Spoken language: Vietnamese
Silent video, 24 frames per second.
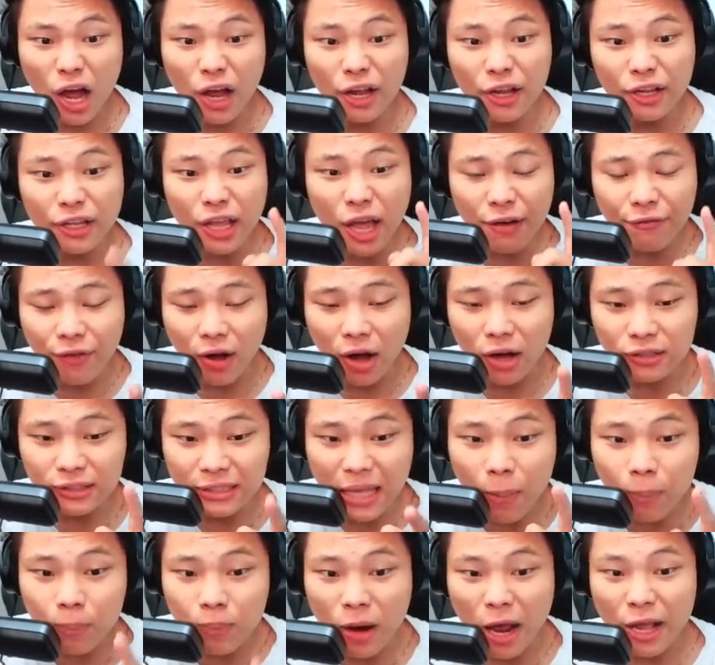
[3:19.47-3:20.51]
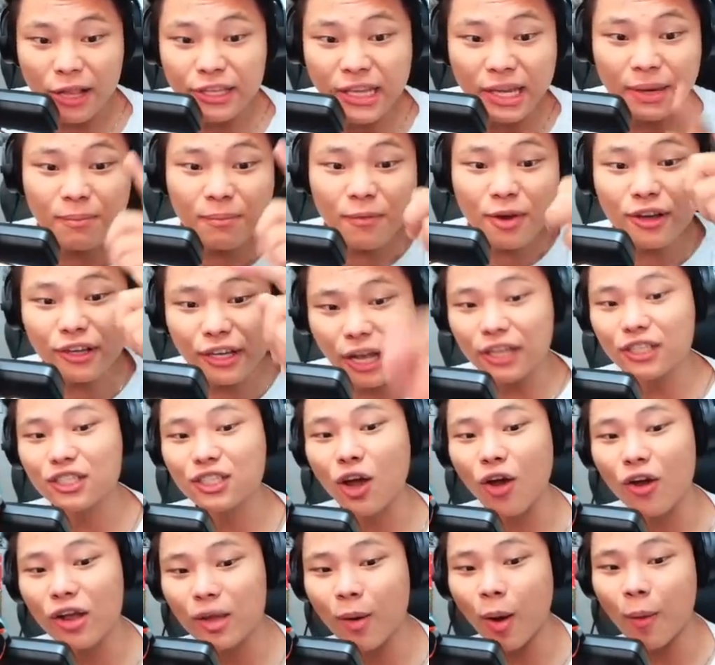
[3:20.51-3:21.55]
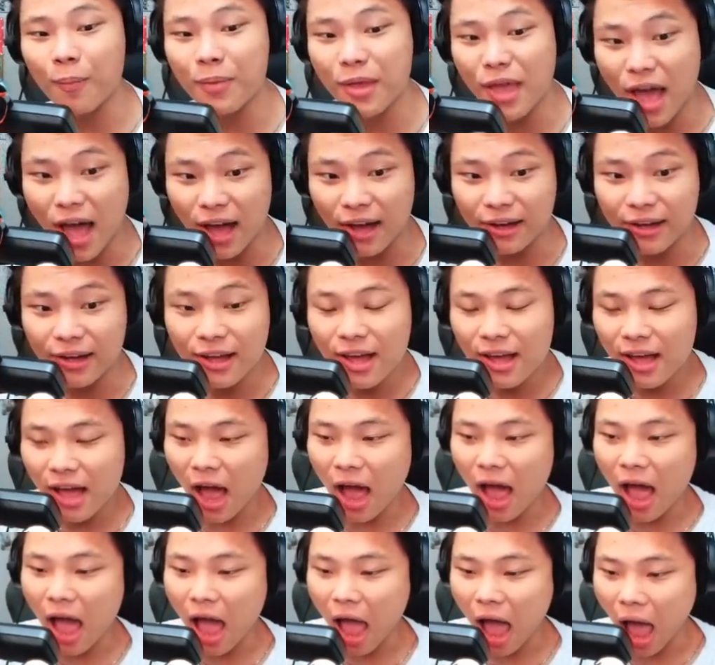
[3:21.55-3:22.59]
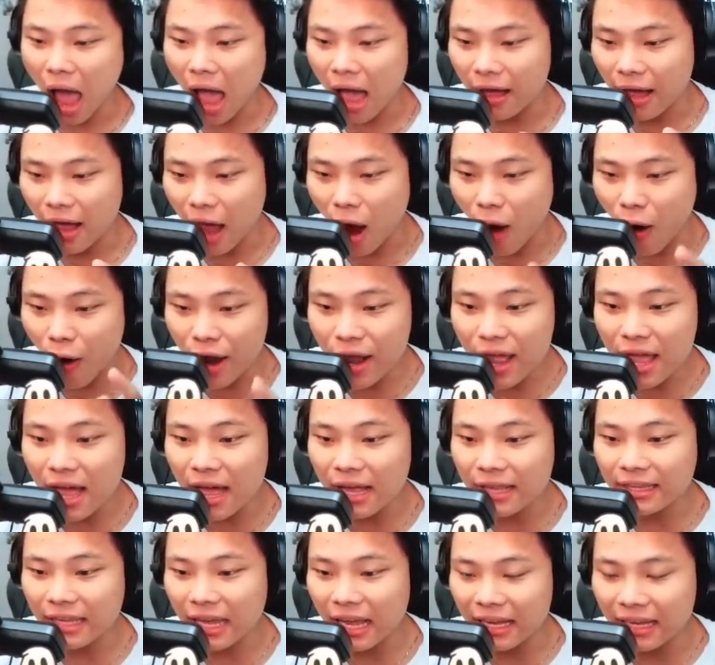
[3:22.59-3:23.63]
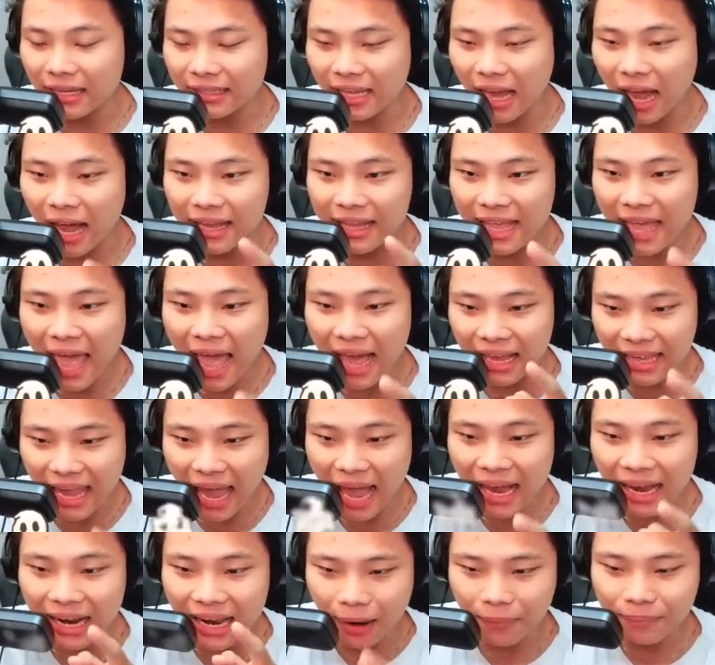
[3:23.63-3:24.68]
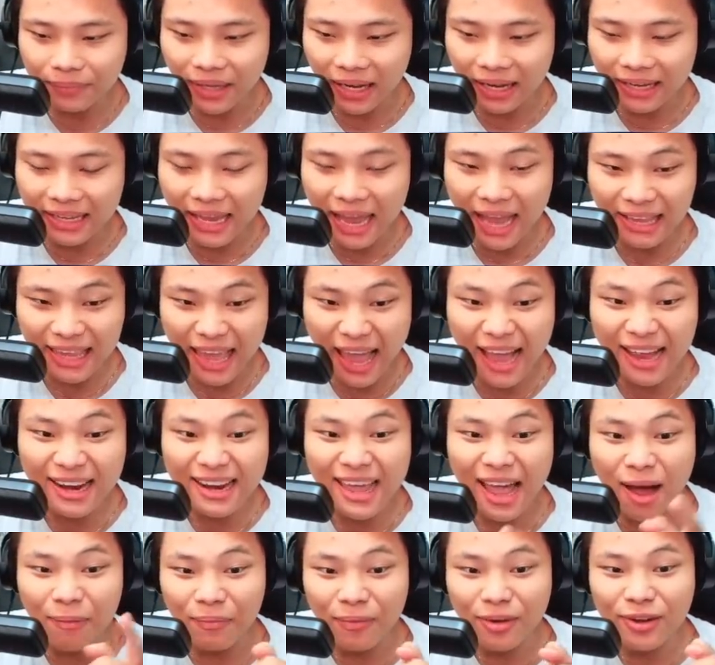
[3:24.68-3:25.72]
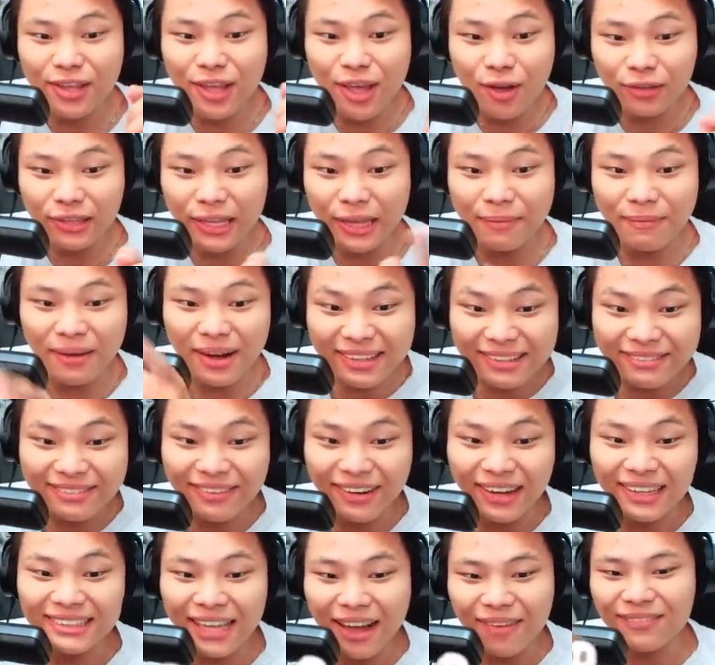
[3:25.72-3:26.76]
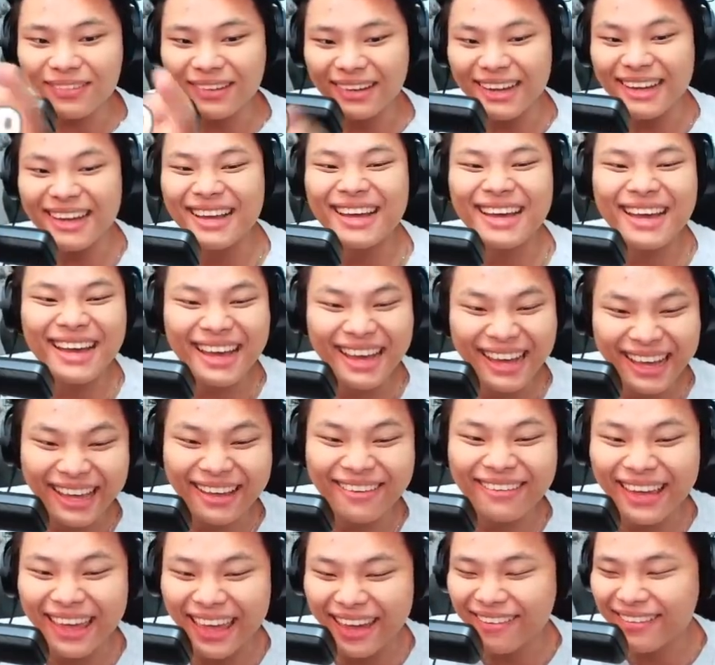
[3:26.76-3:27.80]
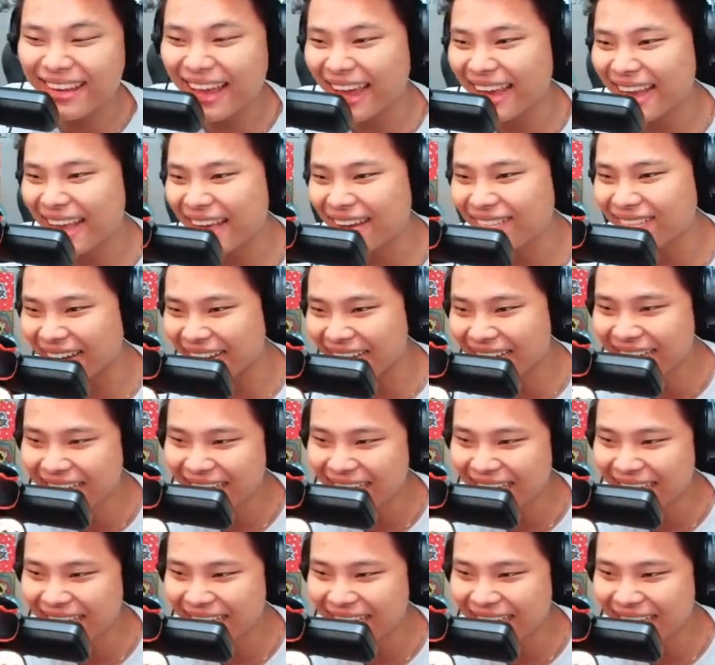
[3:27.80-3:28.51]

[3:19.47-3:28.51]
với vận tốc là chín mươi cây số trong một giờ. À, à, hỏi uh, thời gian thắng uh, thời gian thắng đi học bao nhiêu, tìm x vận tốc. À, kiểu kiểu vậy nha các bạn.